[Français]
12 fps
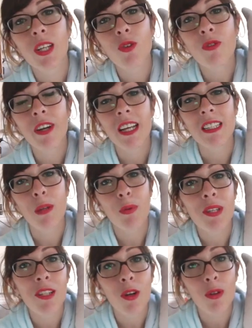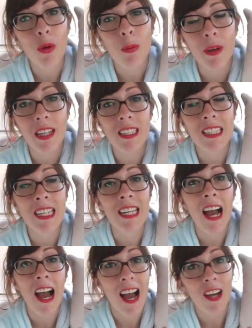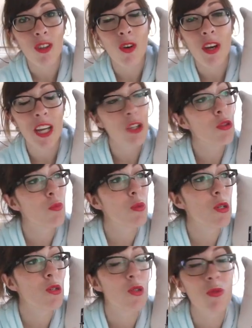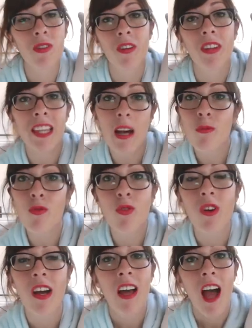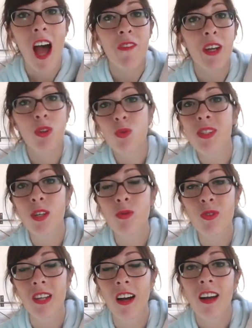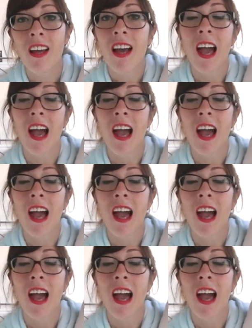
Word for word: de découvrir cette petite entreprise il y a un an et depuis, je suis en amour avec tous ces coussins.